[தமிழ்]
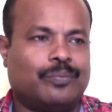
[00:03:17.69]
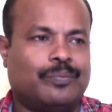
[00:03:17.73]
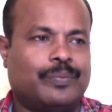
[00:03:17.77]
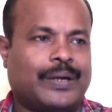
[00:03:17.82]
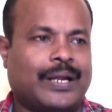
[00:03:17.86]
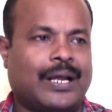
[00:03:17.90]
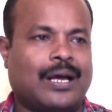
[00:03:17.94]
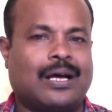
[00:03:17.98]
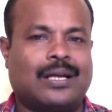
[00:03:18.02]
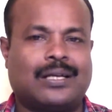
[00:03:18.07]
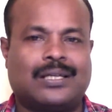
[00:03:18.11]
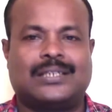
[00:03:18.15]

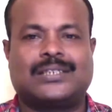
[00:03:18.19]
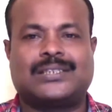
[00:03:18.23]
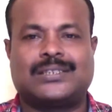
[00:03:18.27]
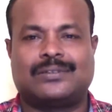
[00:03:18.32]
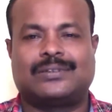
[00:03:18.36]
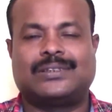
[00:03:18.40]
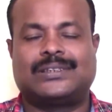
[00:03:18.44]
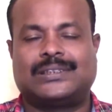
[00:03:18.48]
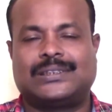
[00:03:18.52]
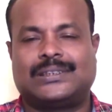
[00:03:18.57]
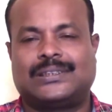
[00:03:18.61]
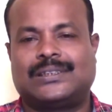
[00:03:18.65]
பெரிய ஆர்டிஸ்ட்டை
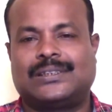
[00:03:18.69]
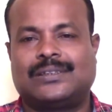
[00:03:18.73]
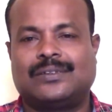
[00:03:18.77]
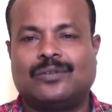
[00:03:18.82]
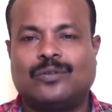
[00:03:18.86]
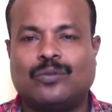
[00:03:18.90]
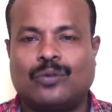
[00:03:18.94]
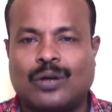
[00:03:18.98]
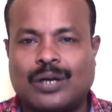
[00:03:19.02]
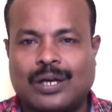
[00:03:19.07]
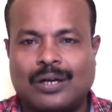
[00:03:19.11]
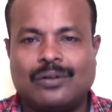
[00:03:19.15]
வச்சுக்கிட்டு
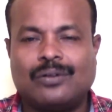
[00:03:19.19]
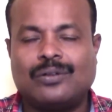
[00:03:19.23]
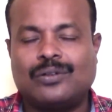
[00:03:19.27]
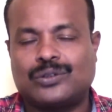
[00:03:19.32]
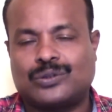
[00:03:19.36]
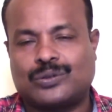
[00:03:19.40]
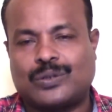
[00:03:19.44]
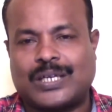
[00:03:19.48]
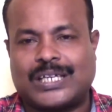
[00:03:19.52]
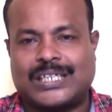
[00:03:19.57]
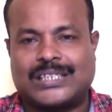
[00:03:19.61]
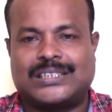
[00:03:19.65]
ஓரளவுக்கு
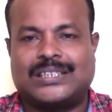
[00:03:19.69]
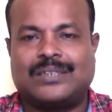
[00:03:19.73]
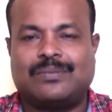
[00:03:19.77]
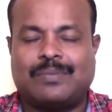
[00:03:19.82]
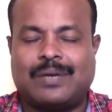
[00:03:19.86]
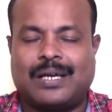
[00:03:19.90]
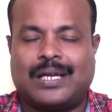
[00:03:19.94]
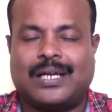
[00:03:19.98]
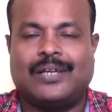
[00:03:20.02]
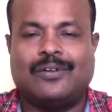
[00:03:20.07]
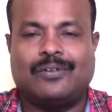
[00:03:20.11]
சுவாரஸ்யமாக